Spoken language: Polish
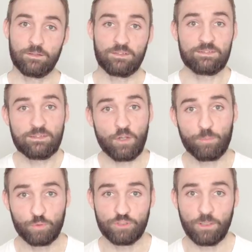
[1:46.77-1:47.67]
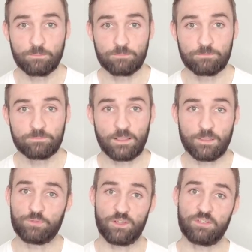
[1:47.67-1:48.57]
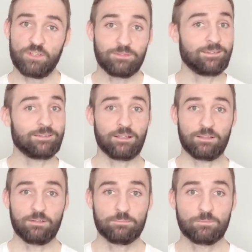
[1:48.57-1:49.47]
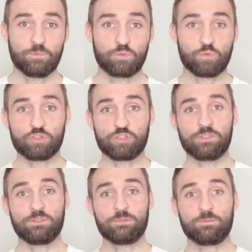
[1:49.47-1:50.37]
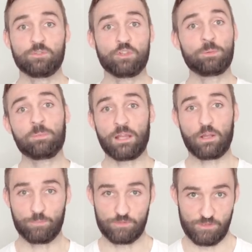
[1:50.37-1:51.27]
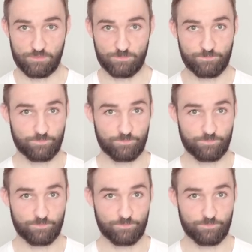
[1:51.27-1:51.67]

Istnieją ludzie na tym świecie, niestety, którzy zrobią taką rzecz.